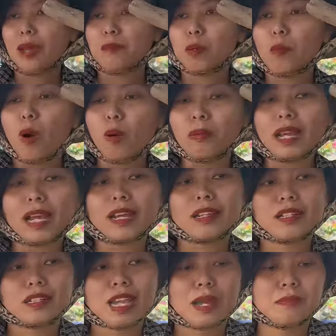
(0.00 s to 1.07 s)
24 ha.
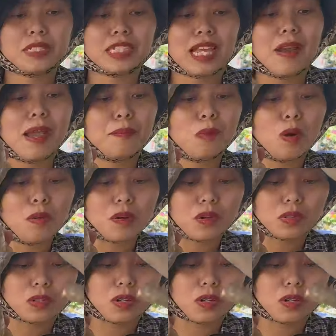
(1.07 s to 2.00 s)
26 24 đó cô